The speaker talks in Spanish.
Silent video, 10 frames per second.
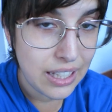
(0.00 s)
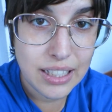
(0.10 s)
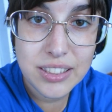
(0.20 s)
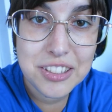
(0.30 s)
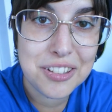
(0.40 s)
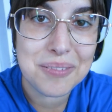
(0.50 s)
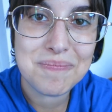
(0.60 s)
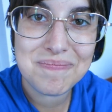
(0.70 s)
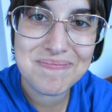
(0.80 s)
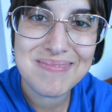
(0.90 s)
Y listo.
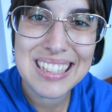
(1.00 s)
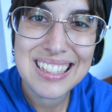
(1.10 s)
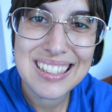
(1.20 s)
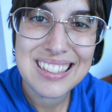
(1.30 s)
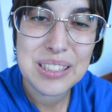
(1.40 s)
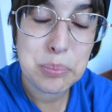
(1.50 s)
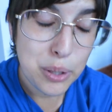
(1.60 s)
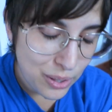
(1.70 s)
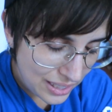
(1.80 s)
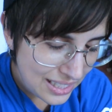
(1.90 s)

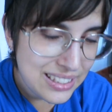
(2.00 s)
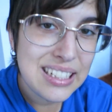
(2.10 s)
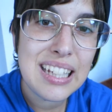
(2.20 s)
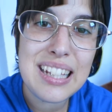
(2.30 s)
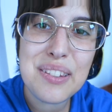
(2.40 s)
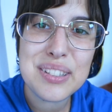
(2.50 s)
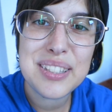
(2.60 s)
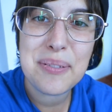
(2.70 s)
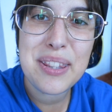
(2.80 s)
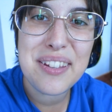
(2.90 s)
Espero que os haya entretenido
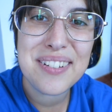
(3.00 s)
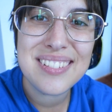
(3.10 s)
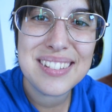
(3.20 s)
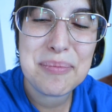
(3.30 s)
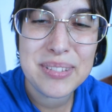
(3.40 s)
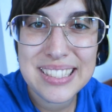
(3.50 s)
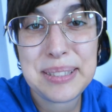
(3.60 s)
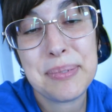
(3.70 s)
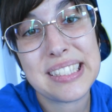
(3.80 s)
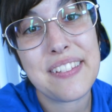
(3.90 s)
este vídeo y
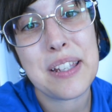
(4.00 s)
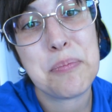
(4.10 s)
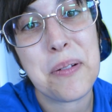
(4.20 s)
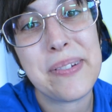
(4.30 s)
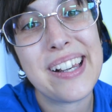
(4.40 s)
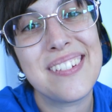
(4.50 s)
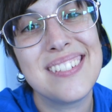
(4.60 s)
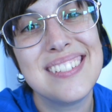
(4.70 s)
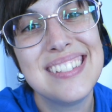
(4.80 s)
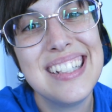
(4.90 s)
muchísimas gracias por
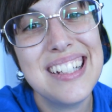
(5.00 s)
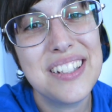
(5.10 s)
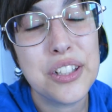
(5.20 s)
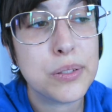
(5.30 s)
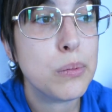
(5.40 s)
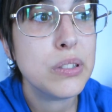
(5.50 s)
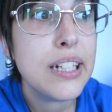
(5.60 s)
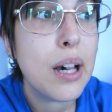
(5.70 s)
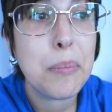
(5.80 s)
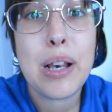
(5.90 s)
verlo. Nos
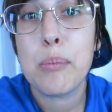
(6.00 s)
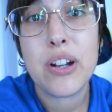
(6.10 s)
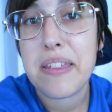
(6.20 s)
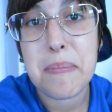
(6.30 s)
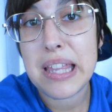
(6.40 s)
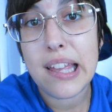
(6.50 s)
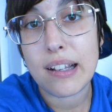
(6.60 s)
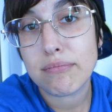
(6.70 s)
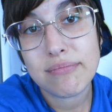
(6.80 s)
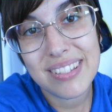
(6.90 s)
vemos en el Melo More de mañana,